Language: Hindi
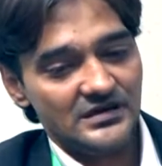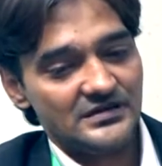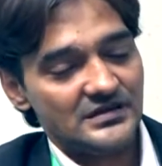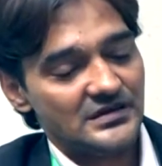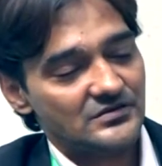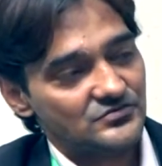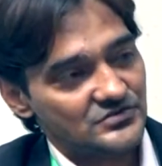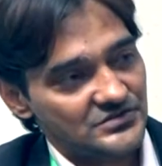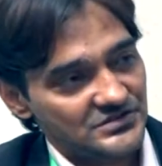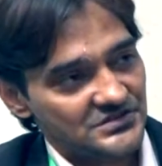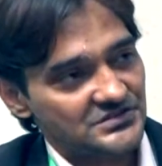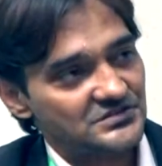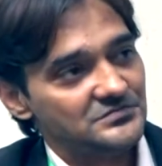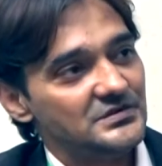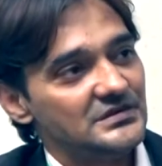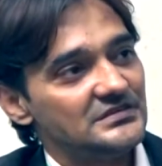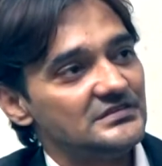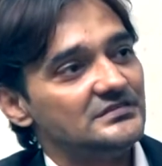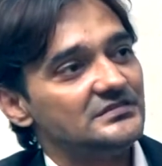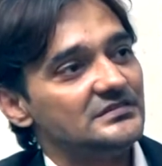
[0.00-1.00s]
रिकमेंडेशन
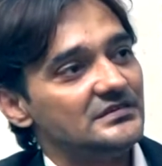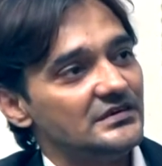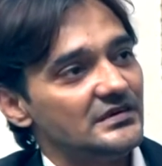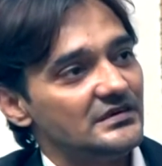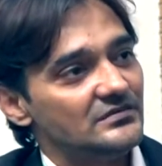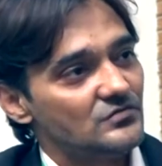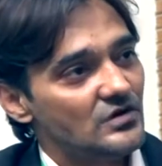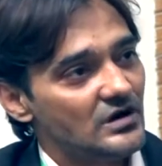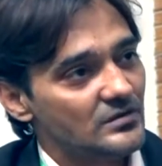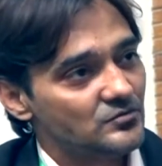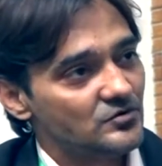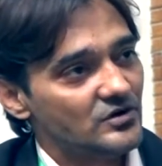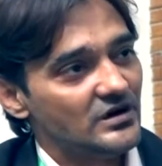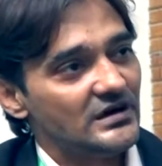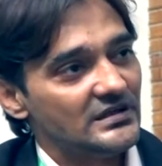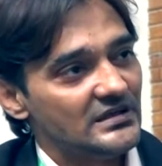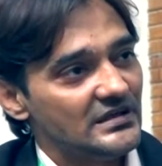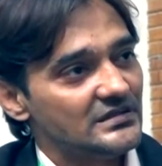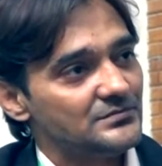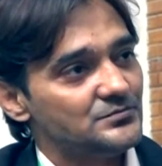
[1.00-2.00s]
दी थी कि वो आपको
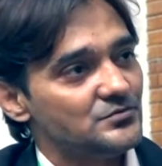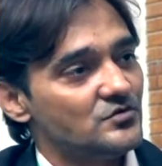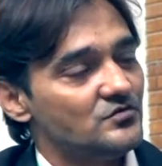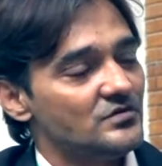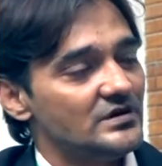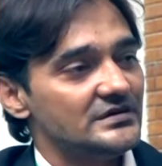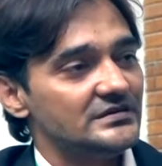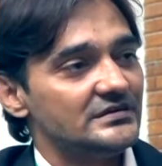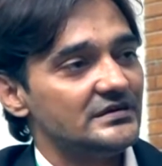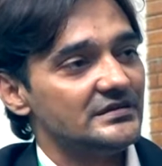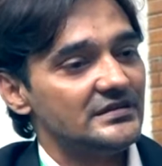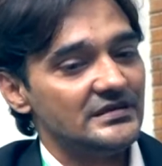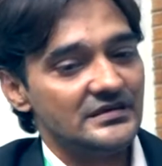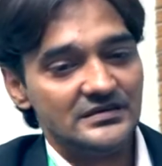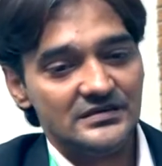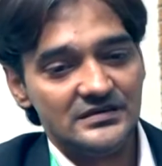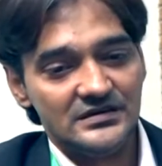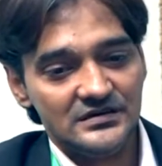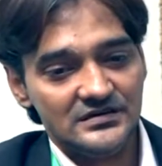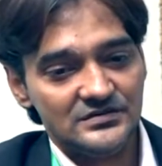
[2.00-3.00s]
आलात प्रोवाइड
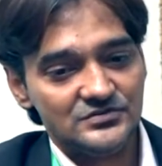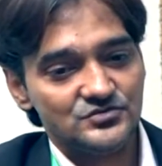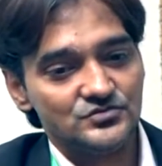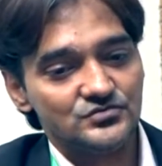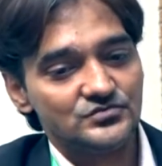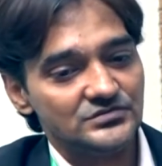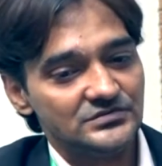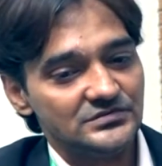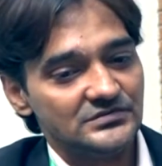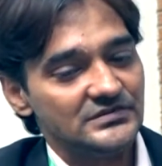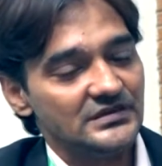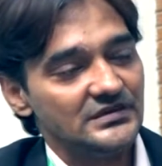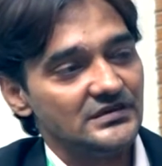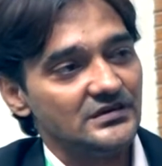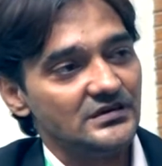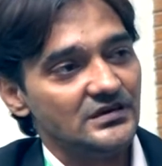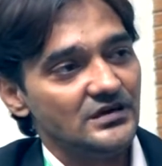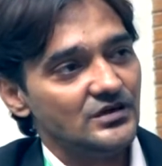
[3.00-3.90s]
करें या सूट दें